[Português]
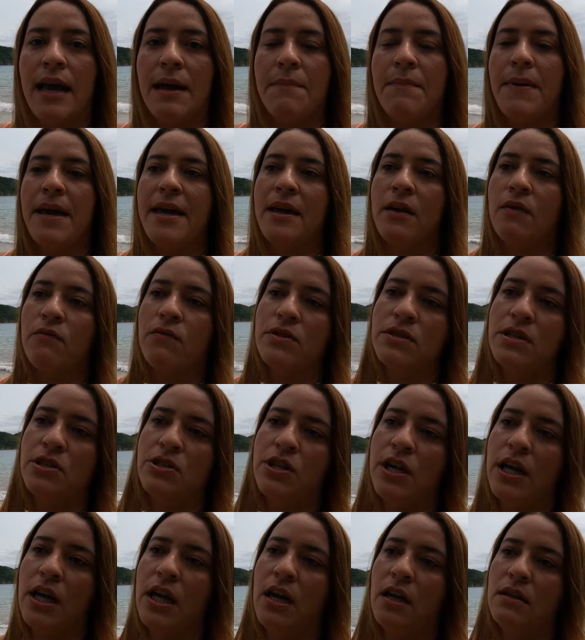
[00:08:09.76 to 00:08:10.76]
É bem que você
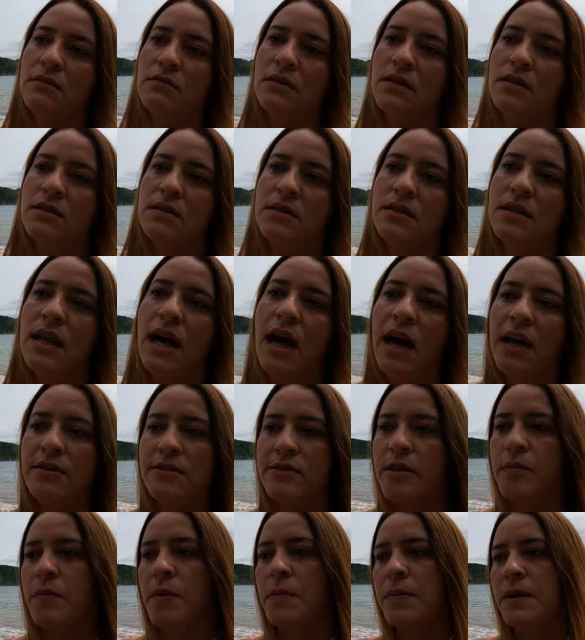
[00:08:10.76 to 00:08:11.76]
chegando na
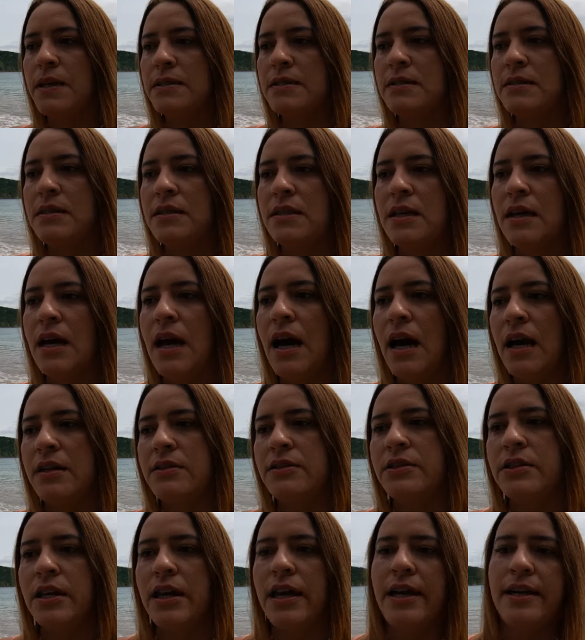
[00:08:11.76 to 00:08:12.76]
cidade, tem uma pracinha à
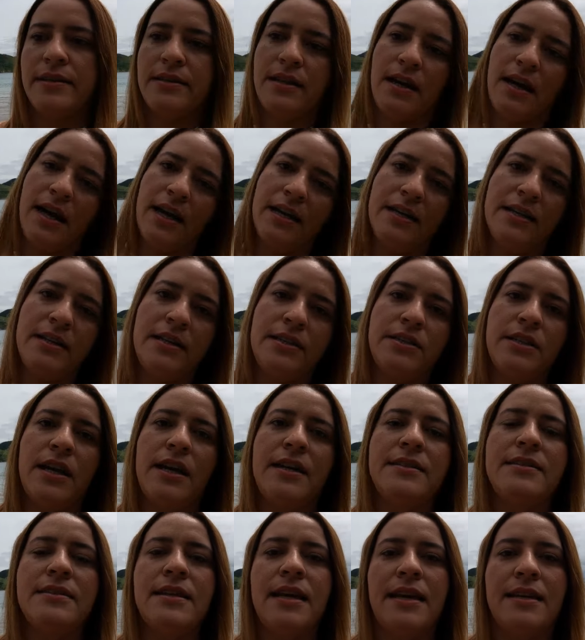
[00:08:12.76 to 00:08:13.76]
direita, a igreja
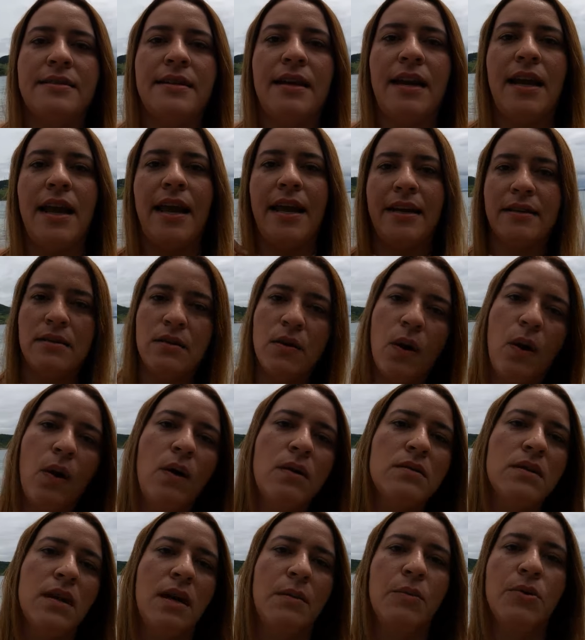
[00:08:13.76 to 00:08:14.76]
é à esquerda, ela é
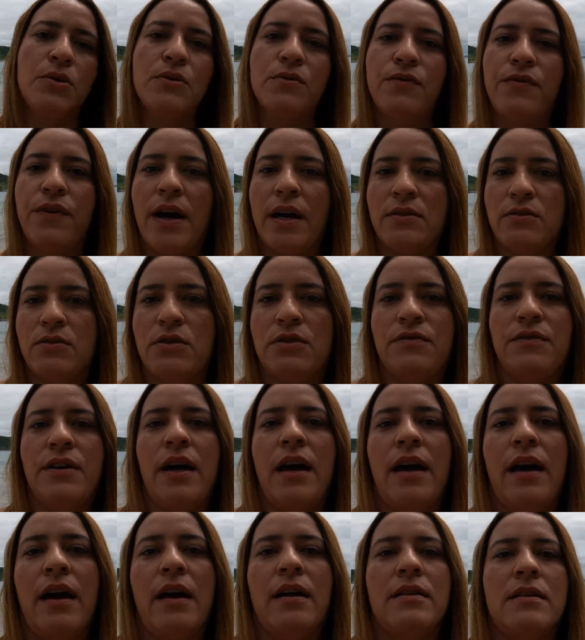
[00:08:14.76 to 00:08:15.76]
redonda, é muito fácil de
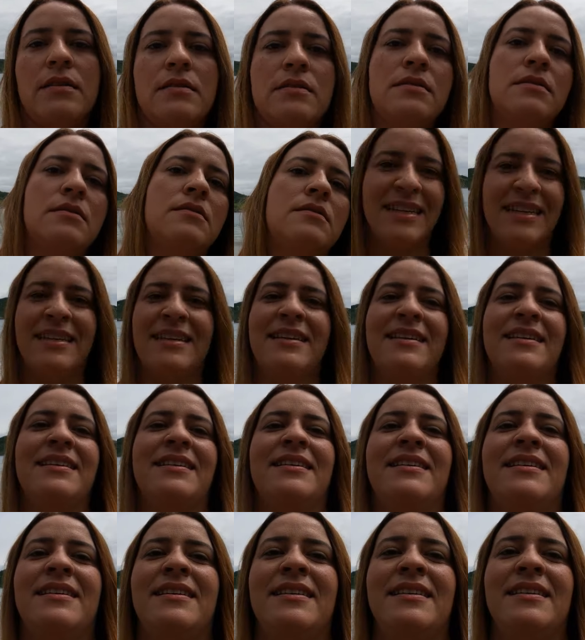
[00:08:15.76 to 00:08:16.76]
ver ela.
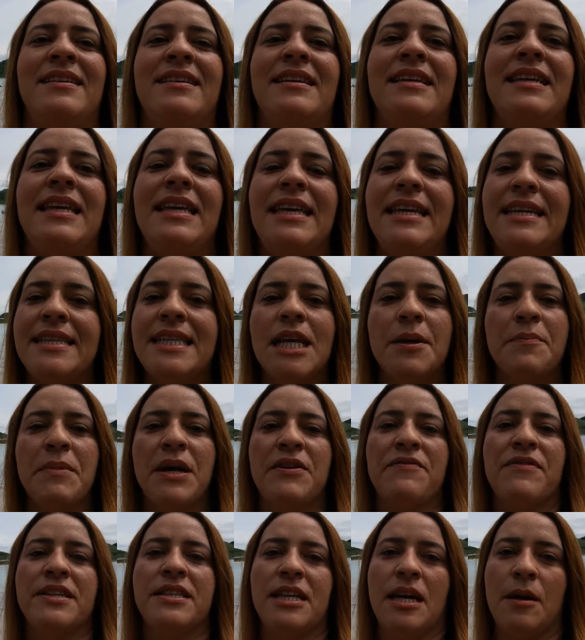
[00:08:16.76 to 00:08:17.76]
E
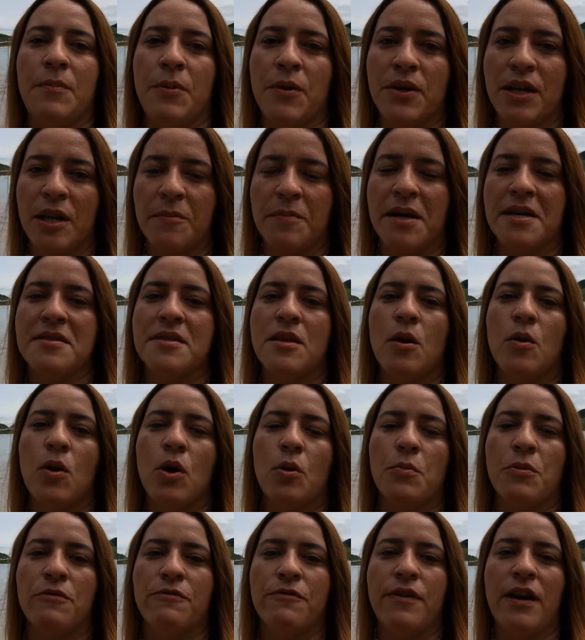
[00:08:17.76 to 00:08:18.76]
também vai ter a programação,
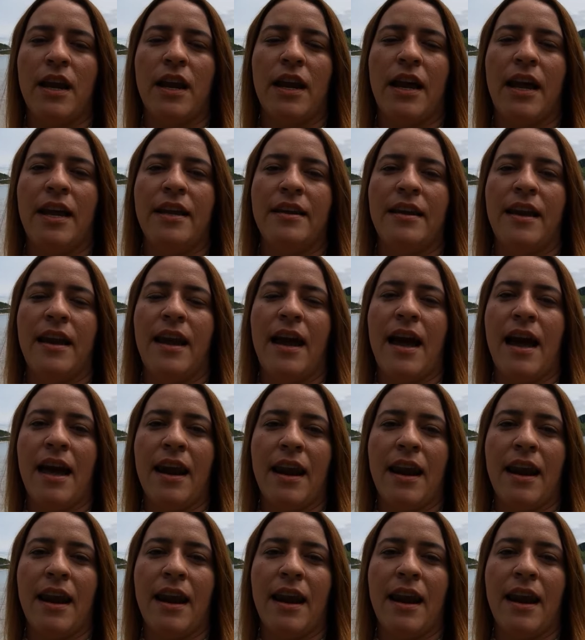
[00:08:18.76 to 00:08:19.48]
como eu falei, né?